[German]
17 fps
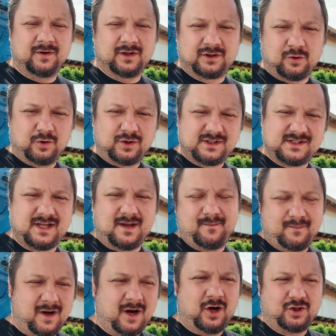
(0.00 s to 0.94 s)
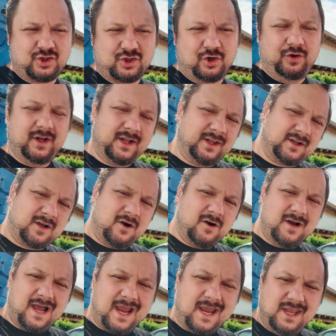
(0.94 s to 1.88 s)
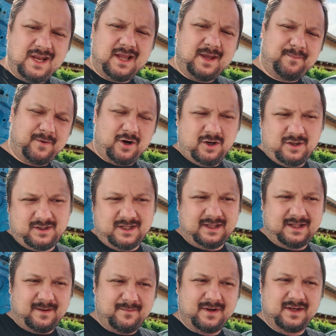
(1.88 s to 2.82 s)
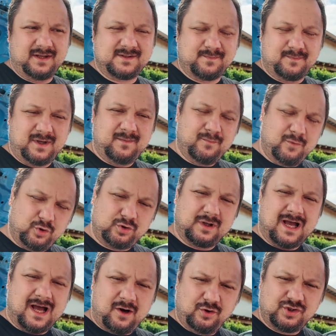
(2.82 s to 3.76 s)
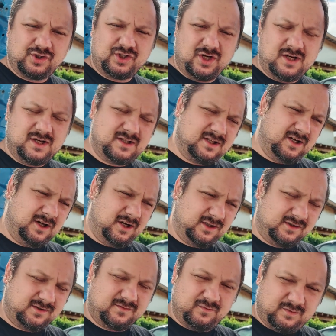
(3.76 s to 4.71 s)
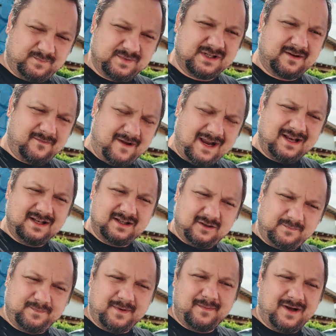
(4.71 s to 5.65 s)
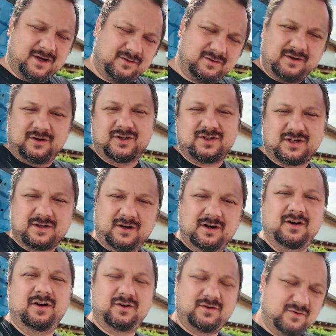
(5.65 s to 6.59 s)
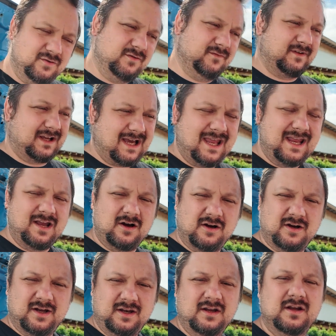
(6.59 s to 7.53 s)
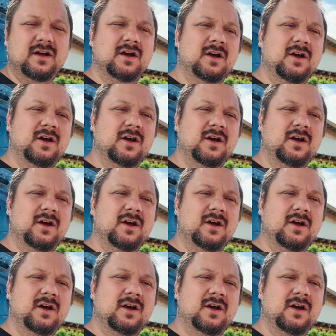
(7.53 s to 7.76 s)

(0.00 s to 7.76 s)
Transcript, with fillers: aber trotzdem, man hat schon einen Gang eingebracht, indem man das im Motor ausgeschalten hat und ein bisschen gewackelt hat beim Auto, dann ist der Gang halt irgendwie reingegangen.